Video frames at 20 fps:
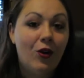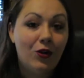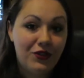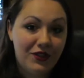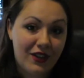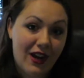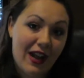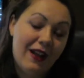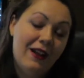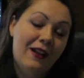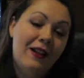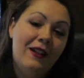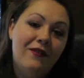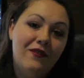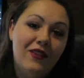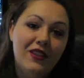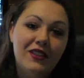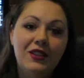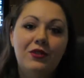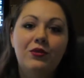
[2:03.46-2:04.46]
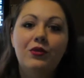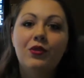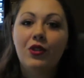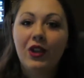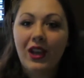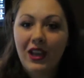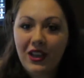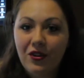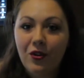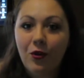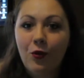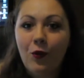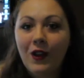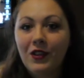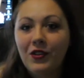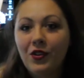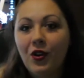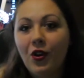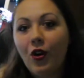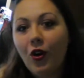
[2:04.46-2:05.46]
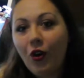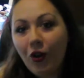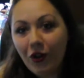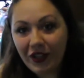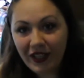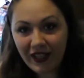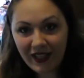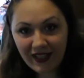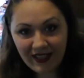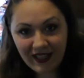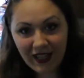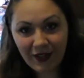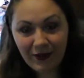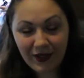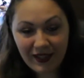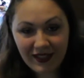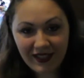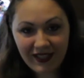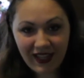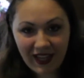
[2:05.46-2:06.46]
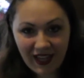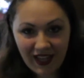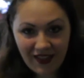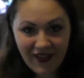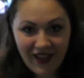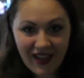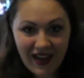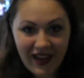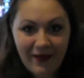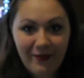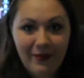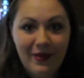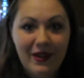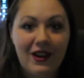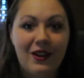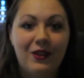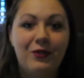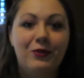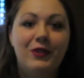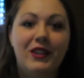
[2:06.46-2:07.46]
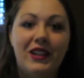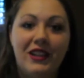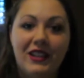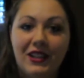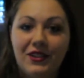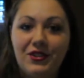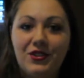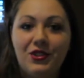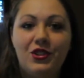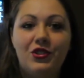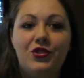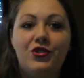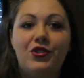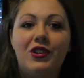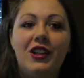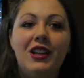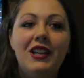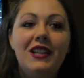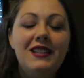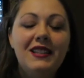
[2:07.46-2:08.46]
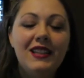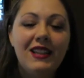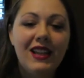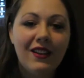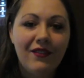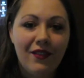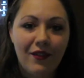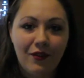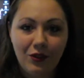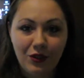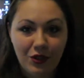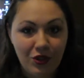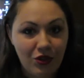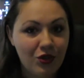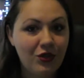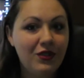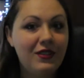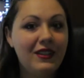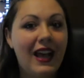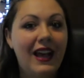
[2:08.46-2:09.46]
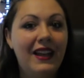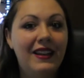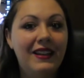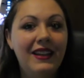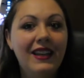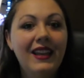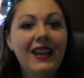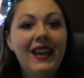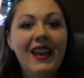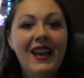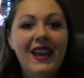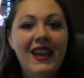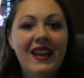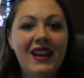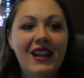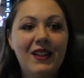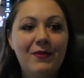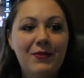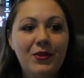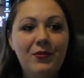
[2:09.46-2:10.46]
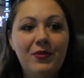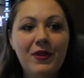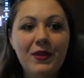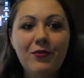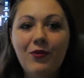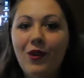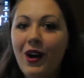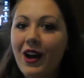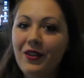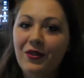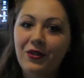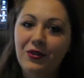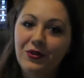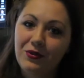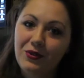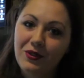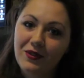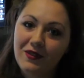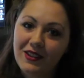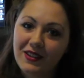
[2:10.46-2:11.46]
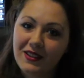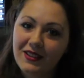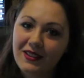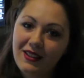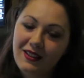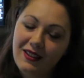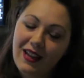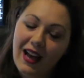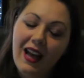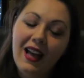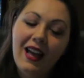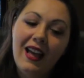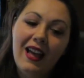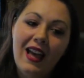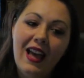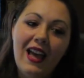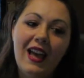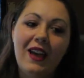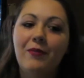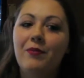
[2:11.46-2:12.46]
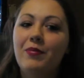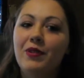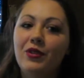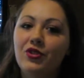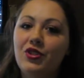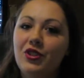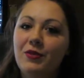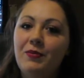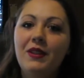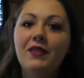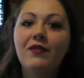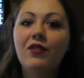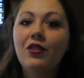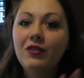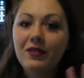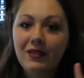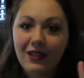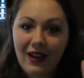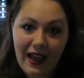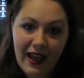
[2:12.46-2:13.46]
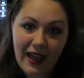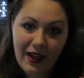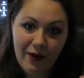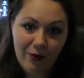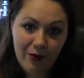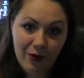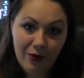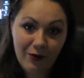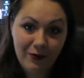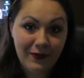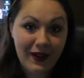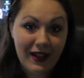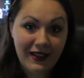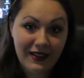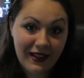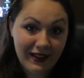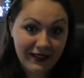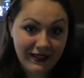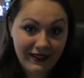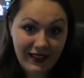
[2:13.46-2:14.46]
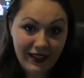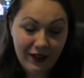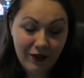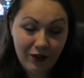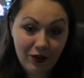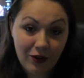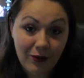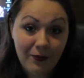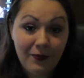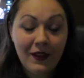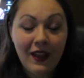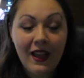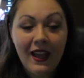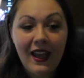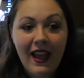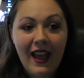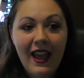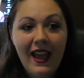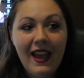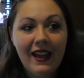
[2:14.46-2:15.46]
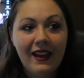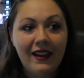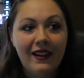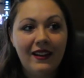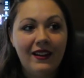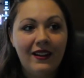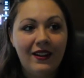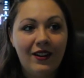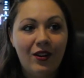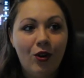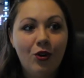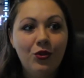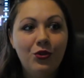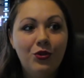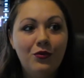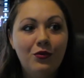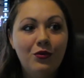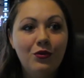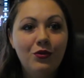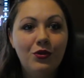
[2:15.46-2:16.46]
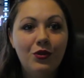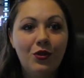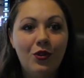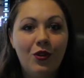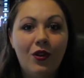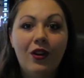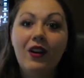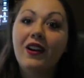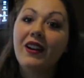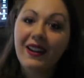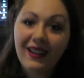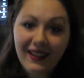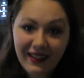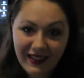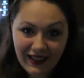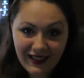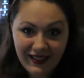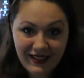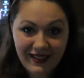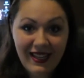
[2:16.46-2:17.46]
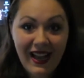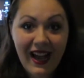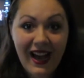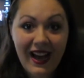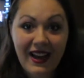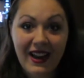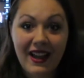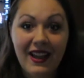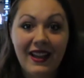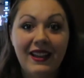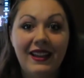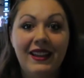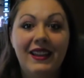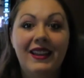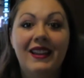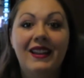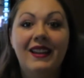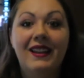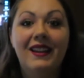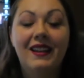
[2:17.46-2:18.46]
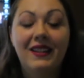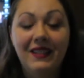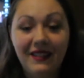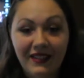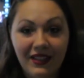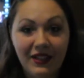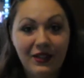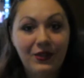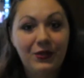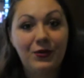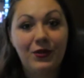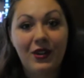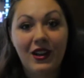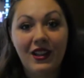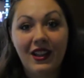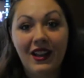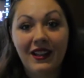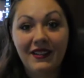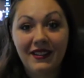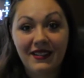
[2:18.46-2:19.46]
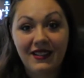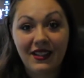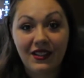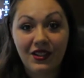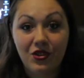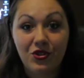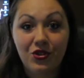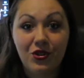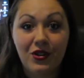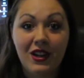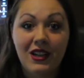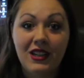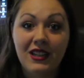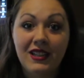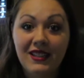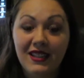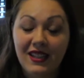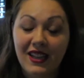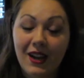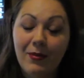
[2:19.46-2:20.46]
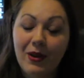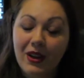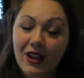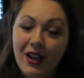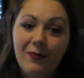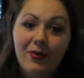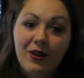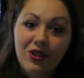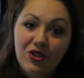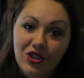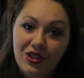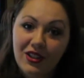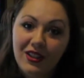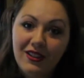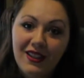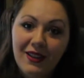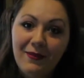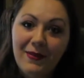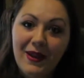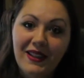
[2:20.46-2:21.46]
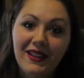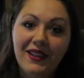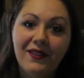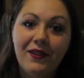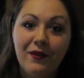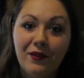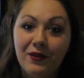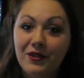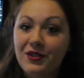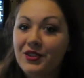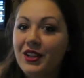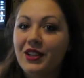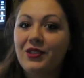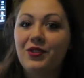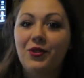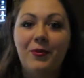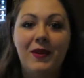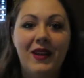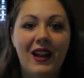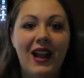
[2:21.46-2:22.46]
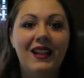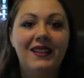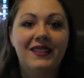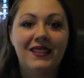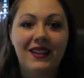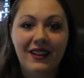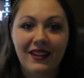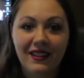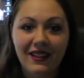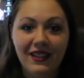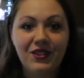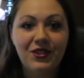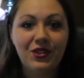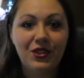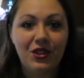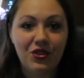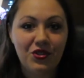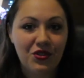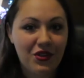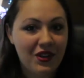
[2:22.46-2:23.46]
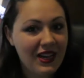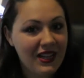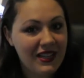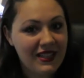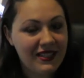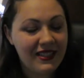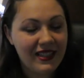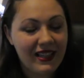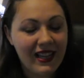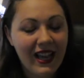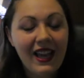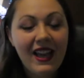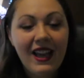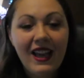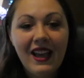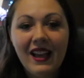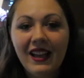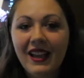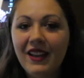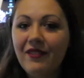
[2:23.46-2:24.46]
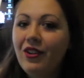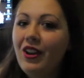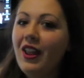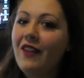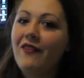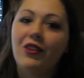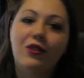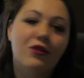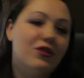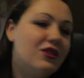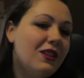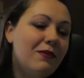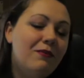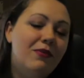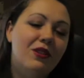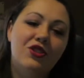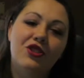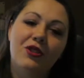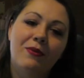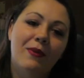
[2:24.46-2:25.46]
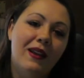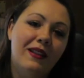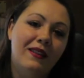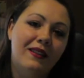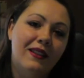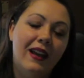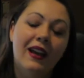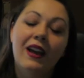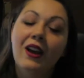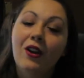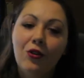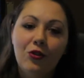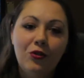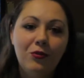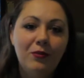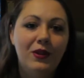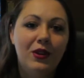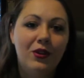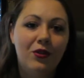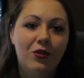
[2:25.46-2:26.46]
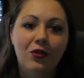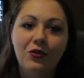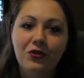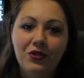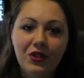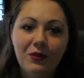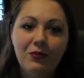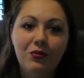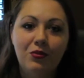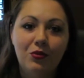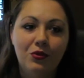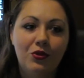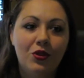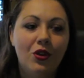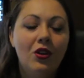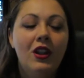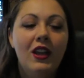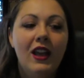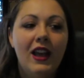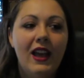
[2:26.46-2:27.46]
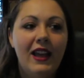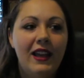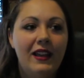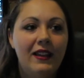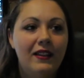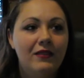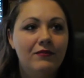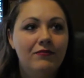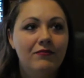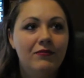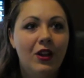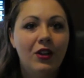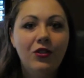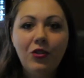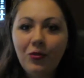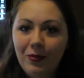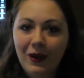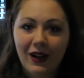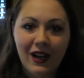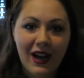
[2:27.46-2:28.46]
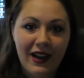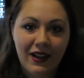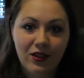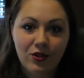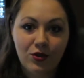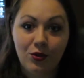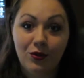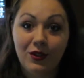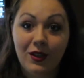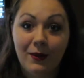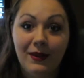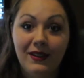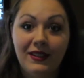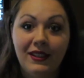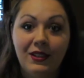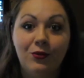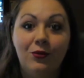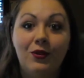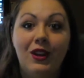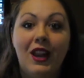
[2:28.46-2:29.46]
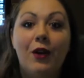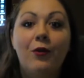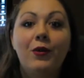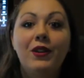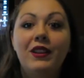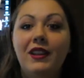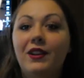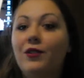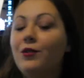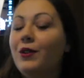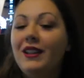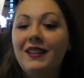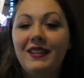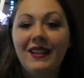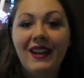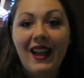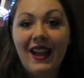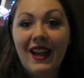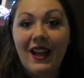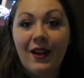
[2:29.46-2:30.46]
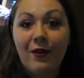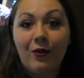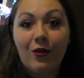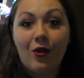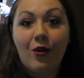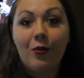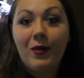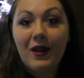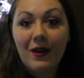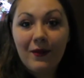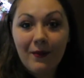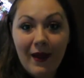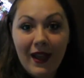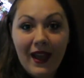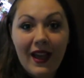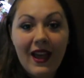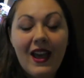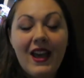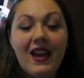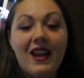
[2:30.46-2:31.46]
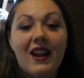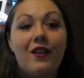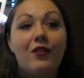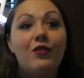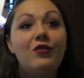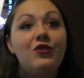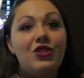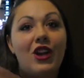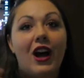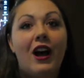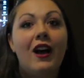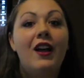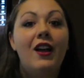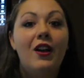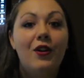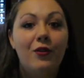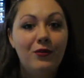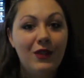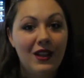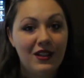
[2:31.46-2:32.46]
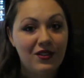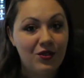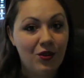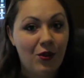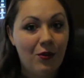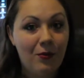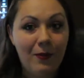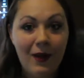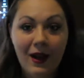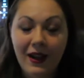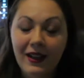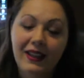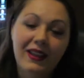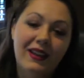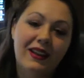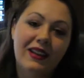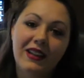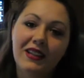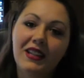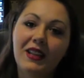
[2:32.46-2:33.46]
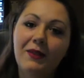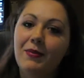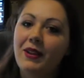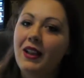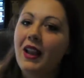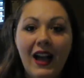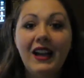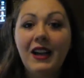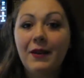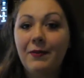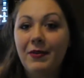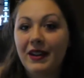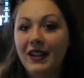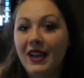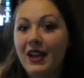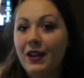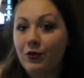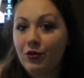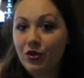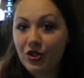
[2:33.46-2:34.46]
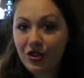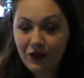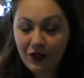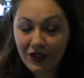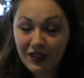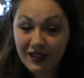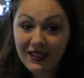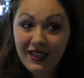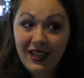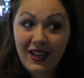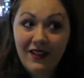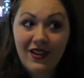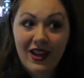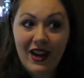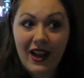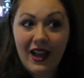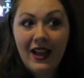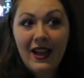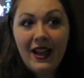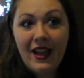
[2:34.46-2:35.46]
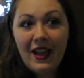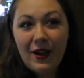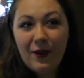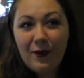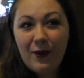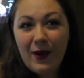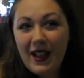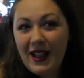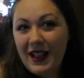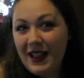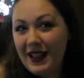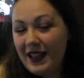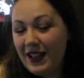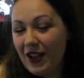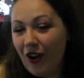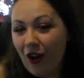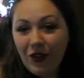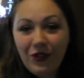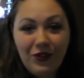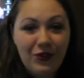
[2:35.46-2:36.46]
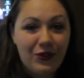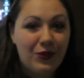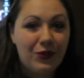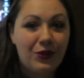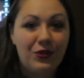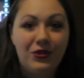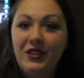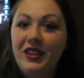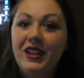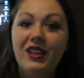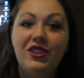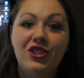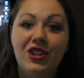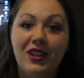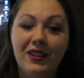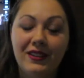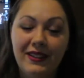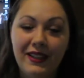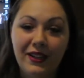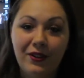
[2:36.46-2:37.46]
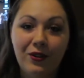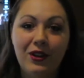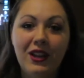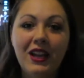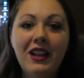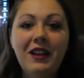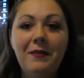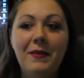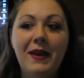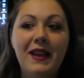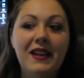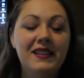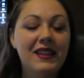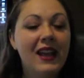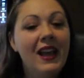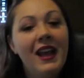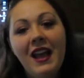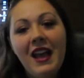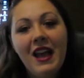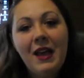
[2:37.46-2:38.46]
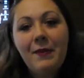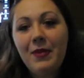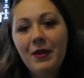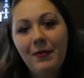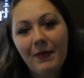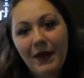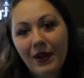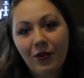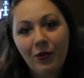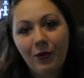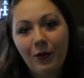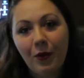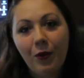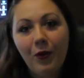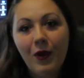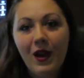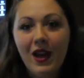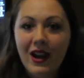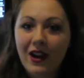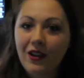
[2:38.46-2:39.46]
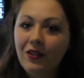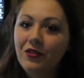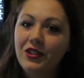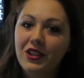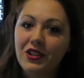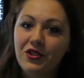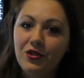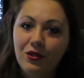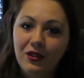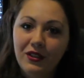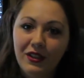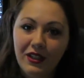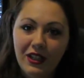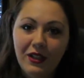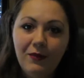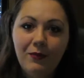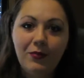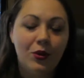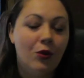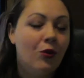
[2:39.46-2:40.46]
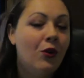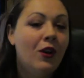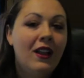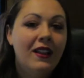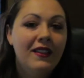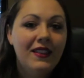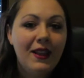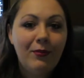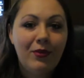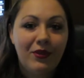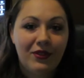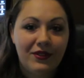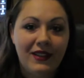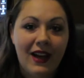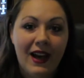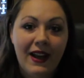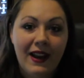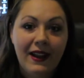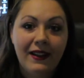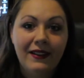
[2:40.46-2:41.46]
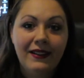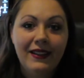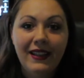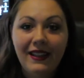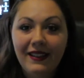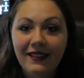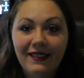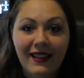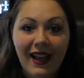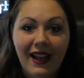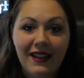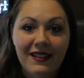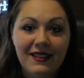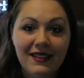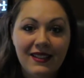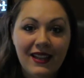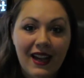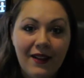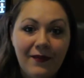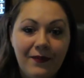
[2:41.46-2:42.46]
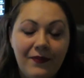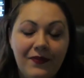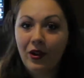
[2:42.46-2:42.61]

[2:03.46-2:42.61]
o 3. Vi assicuro che io quando ho iniziato a scrivere per alcune redazioni giornalistiche avevo 18 anni, era il mio primo anno di università e percepivo 3 euro ad articolo e uh, ho dovuto ringraziare il direttore della testata giornalistica perché precedentemente avevo scritto per altre redazioni giornalistiche che volevano semplicemente un mio contributo e mh, mm, non pagare assolutamente nulla, quindi quei 3 euro per me erano già una somma incredibile, anche perché riuscivo a scrivere quegli 8-10 articoli al mese e per me comunque erano dei soldini in più da portare in tasca.